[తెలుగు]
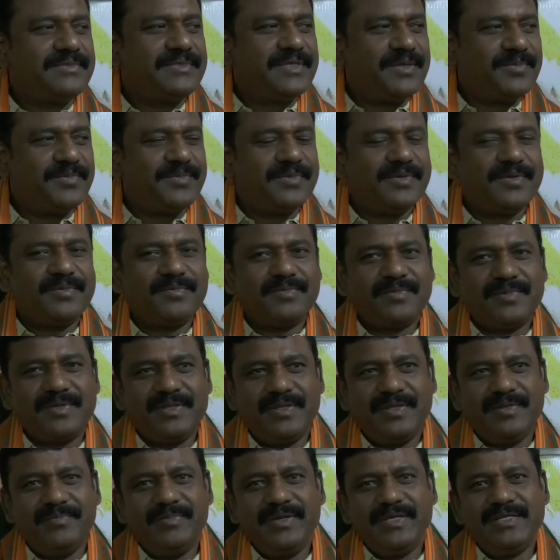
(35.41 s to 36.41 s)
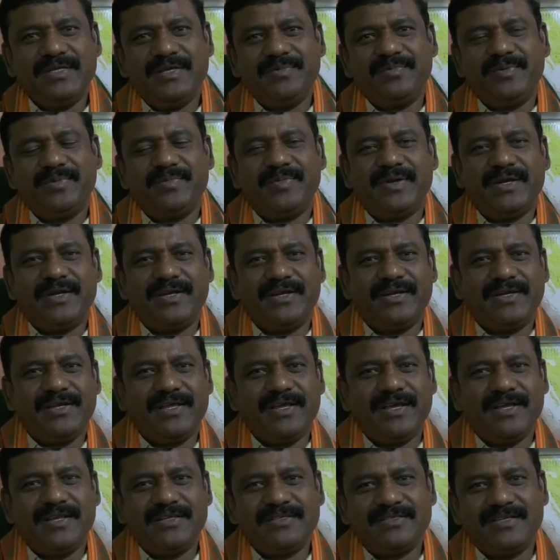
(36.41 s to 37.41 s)
చెప్తున్నాను ఇది బీజేపీ పార్టీ
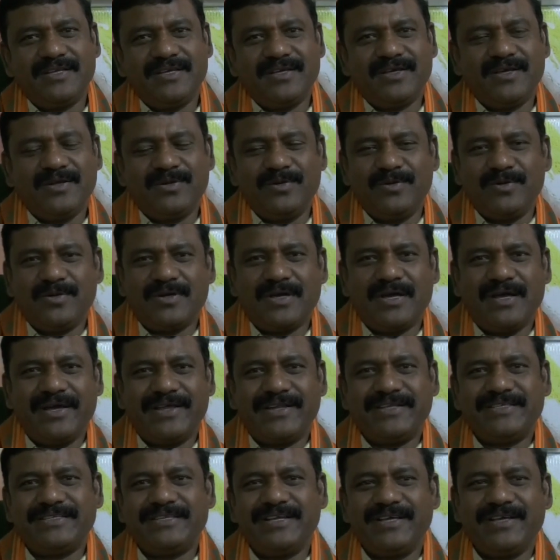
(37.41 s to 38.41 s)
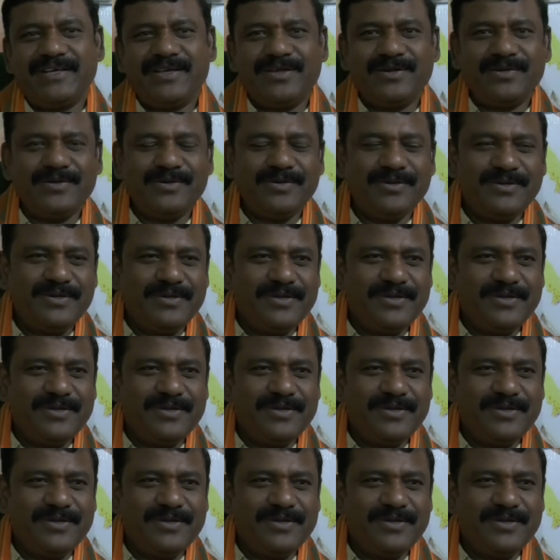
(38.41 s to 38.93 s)
టీఆర్ఎస్ లెక్కనో కాంగ్రెస్ లెక్కనో